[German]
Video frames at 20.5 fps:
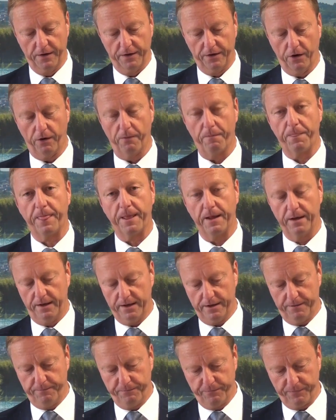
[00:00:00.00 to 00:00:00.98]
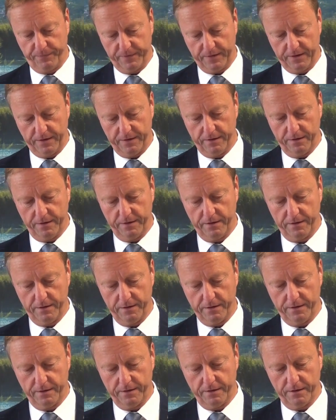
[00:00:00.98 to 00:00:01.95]
Ja, ähm,
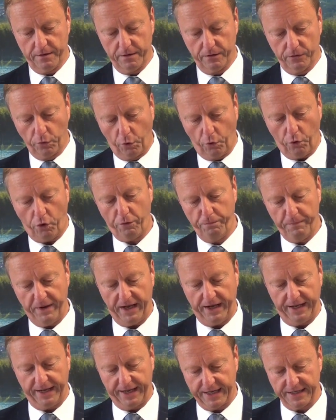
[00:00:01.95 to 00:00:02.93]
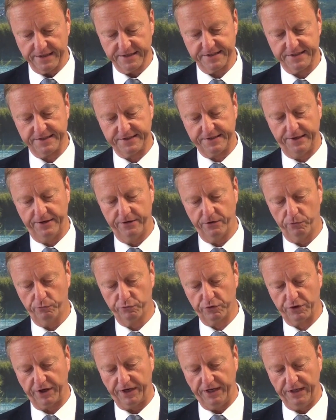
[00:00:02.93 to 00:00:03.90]
noch mehr ernst
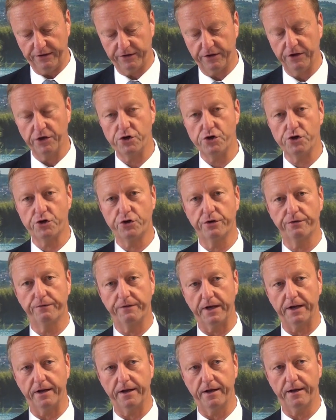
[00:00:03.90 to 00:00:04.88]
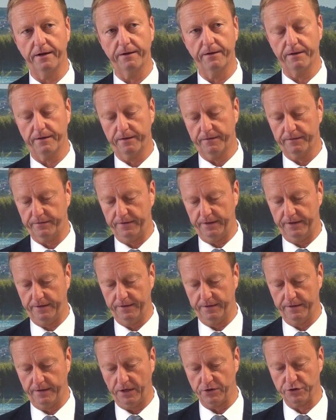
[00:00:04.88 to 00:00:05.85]
und kritisch wäre
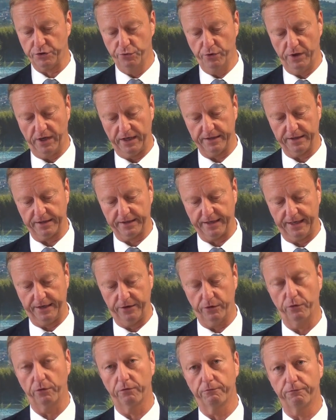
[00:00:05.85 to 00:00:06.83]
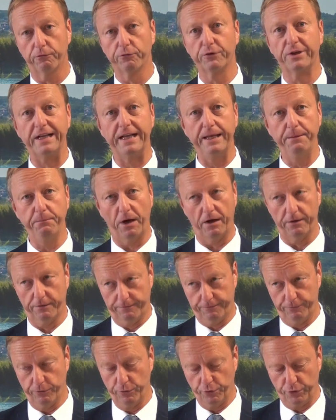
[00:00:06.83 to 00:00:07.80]
die Asylanerkennung von
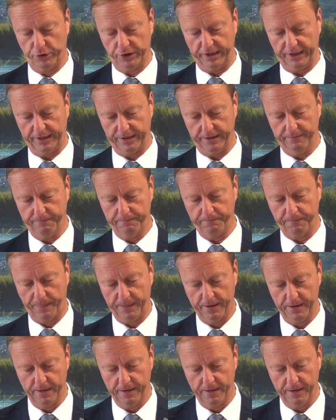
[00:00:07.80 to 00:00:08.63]
Klimaflüchtlingen,